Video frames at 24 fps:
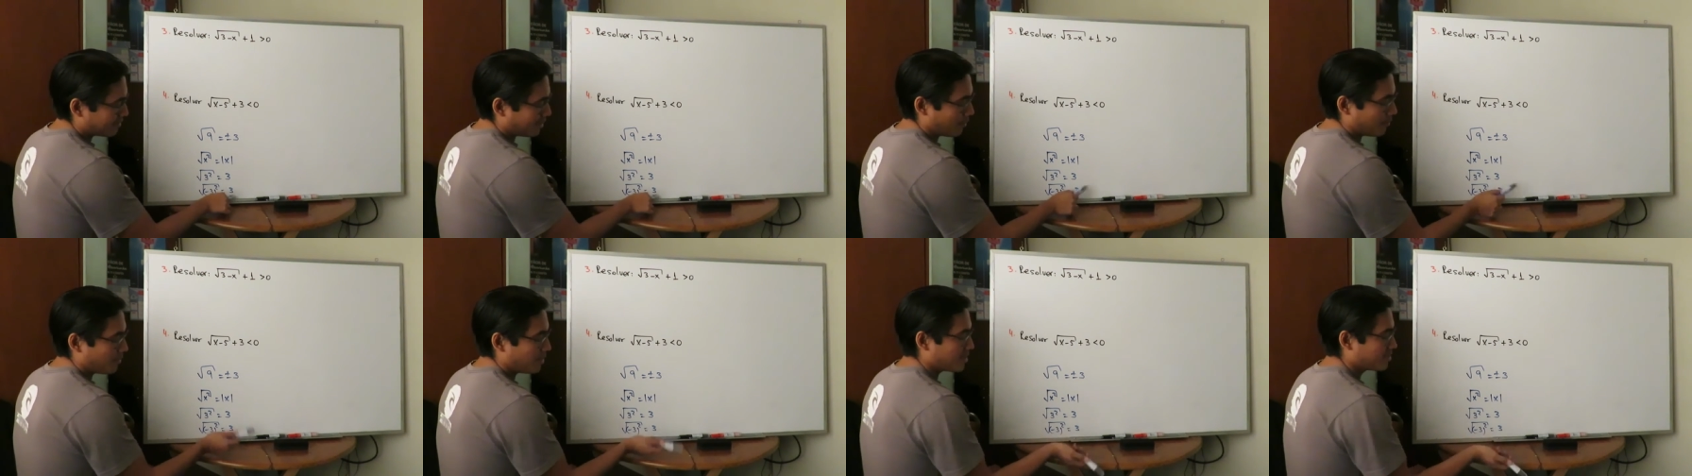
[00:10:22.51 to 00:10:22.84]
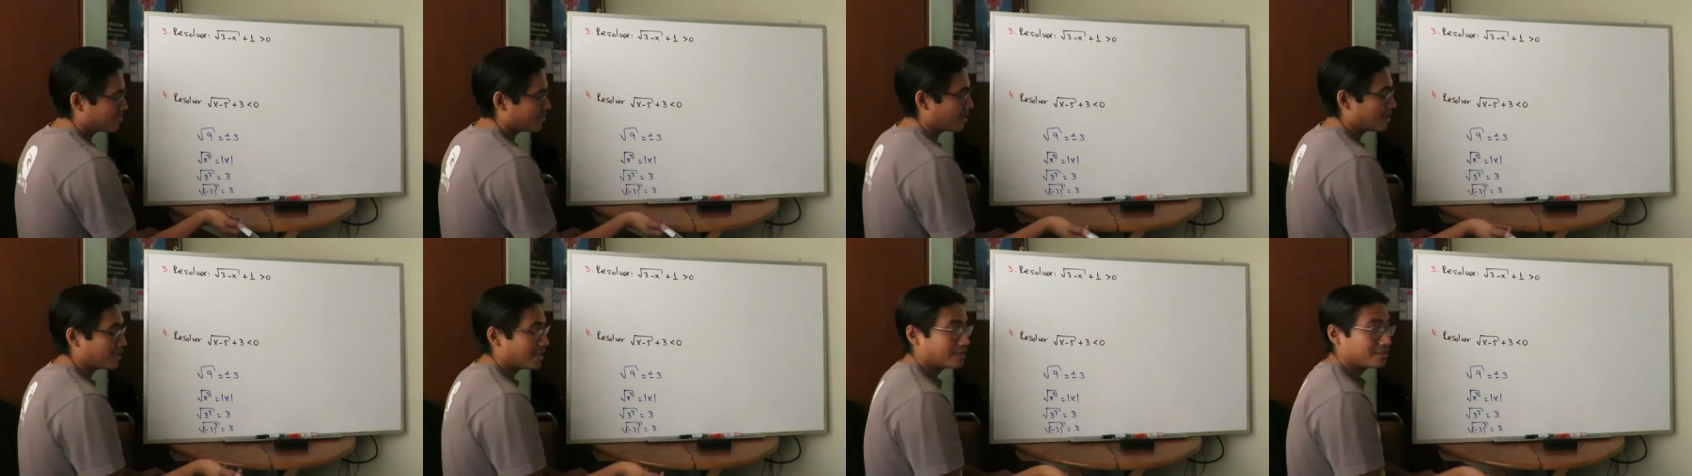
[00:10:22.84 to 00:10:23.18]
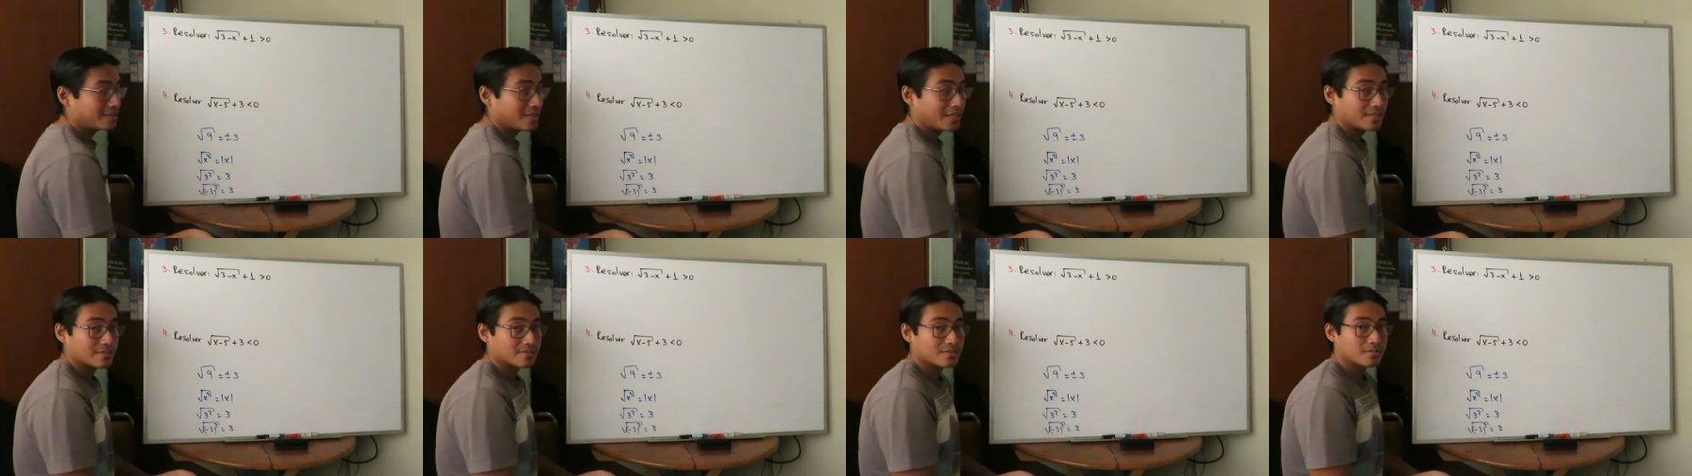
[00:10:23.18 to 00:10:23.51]
también sería
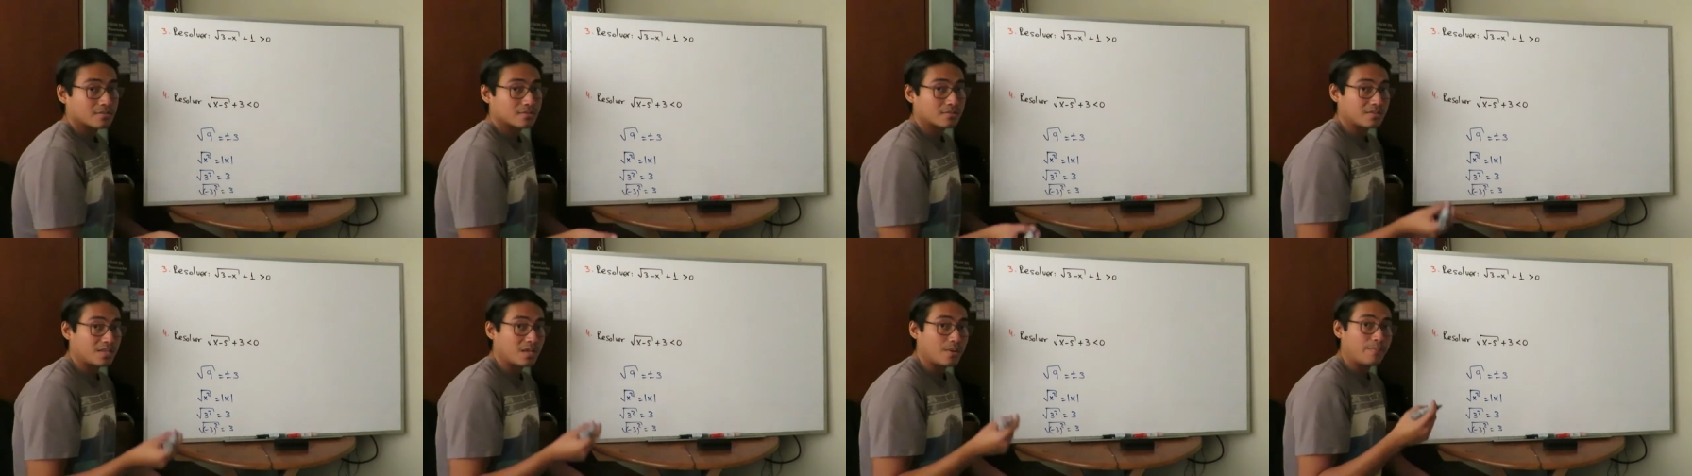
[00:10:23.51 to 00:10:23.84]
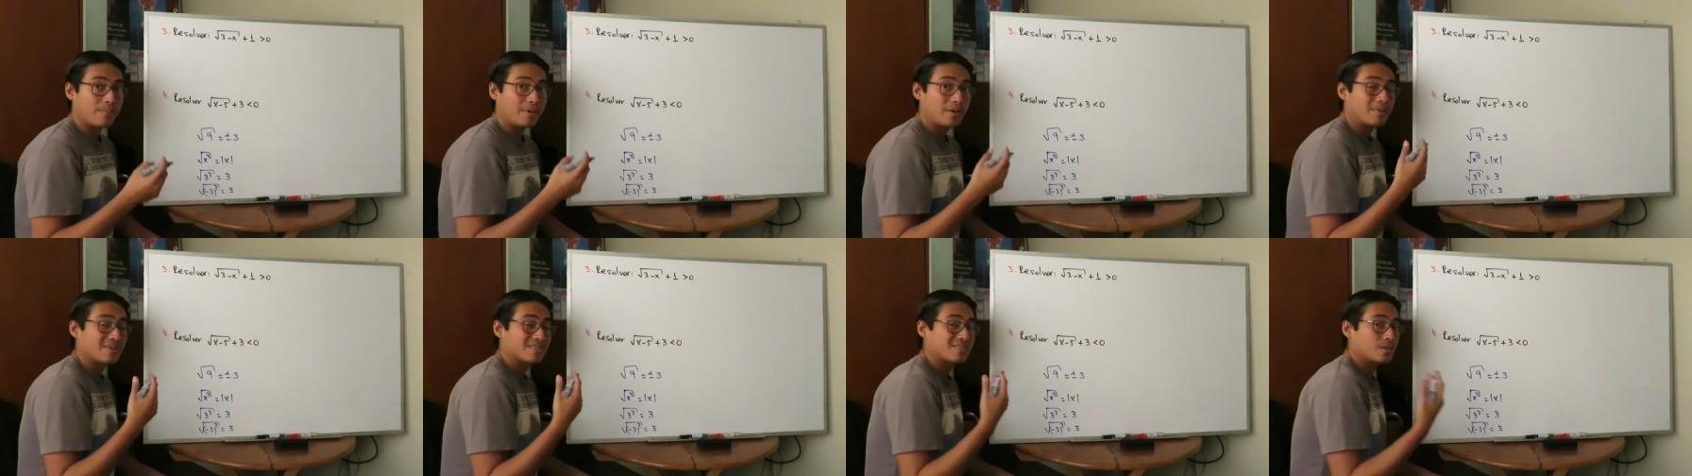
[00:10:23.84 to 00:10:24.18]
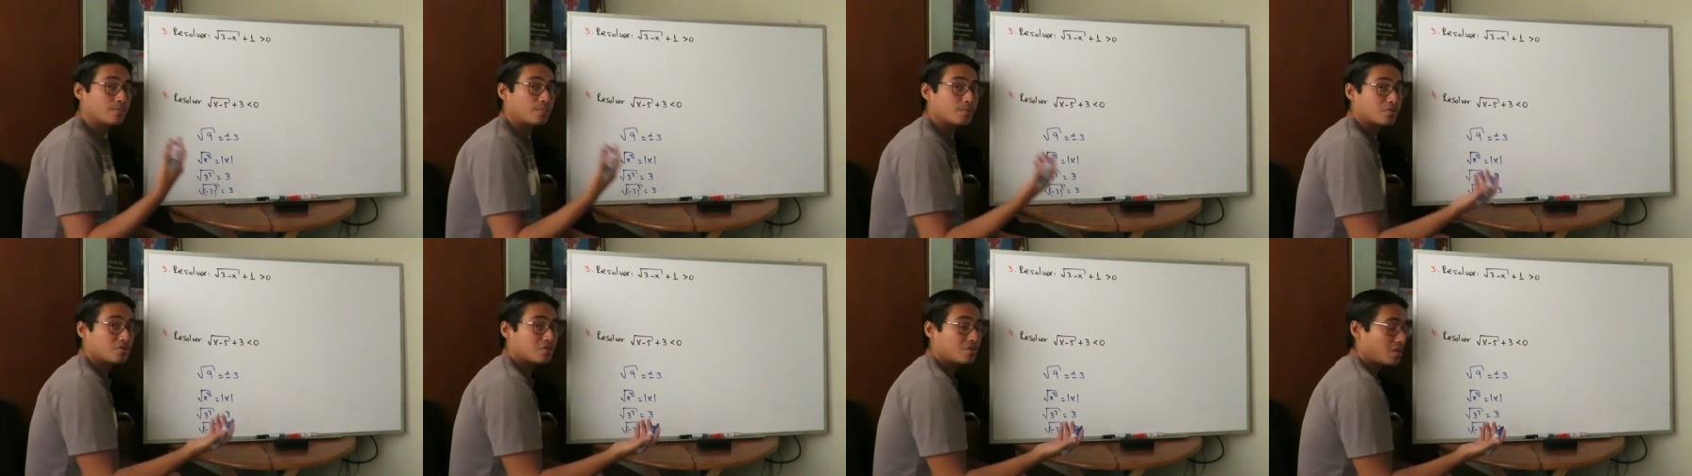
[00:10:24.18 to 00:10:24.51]
3, siempre va a
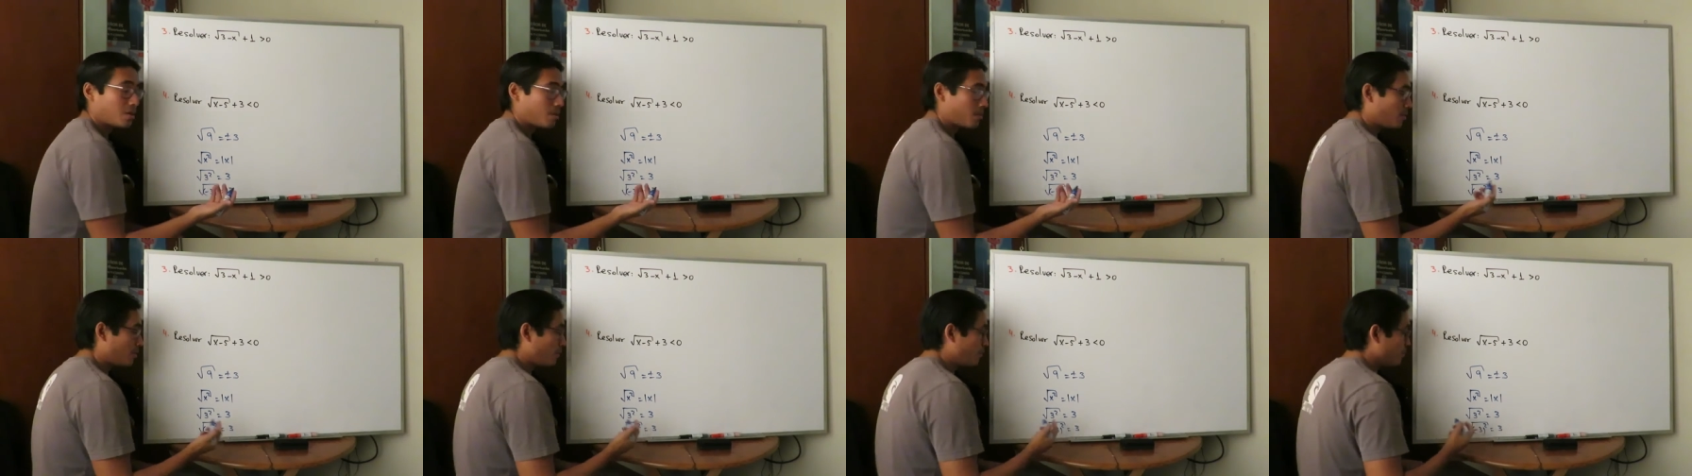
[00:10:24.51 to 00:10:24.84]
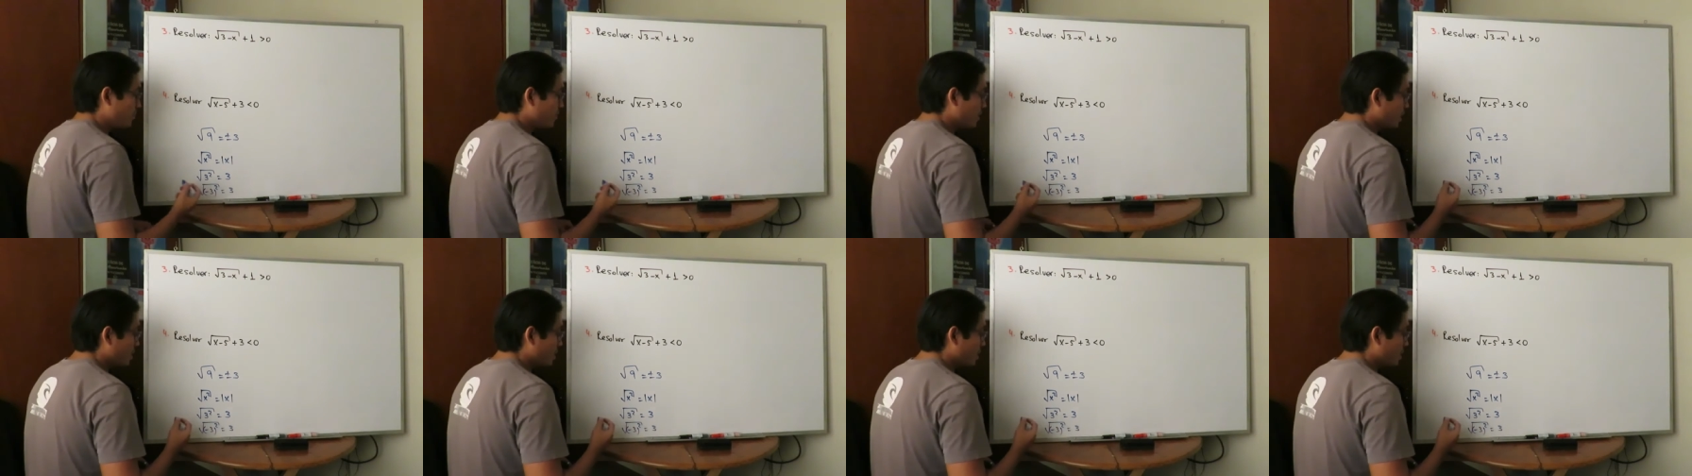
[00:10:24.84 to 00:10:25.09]
ser positivo